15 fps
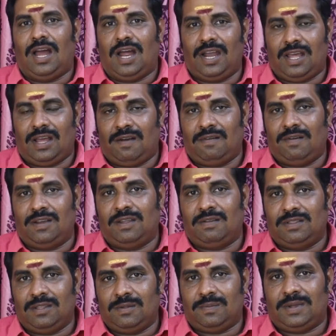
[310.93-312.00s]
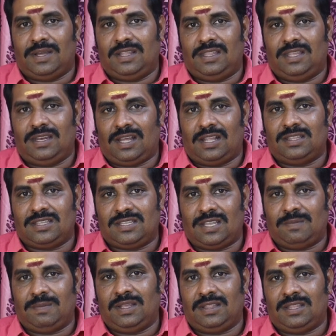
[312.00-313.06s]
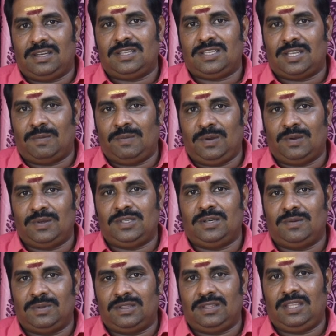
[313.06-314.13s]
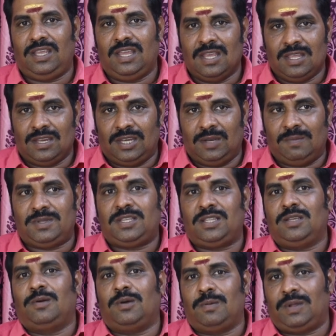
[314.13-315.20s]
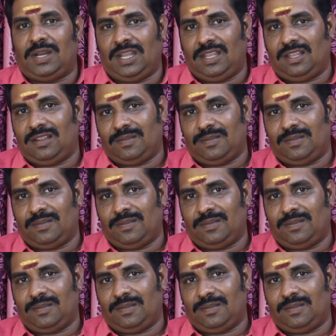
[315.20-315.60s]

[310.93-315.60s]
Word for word: ஆனால் அவங்க வந்து பார்த்திங்கன்னா அந்த சமயத்தில் சமயோஜன பற்றி நிமிஷத்துக்கு ஒரு முறை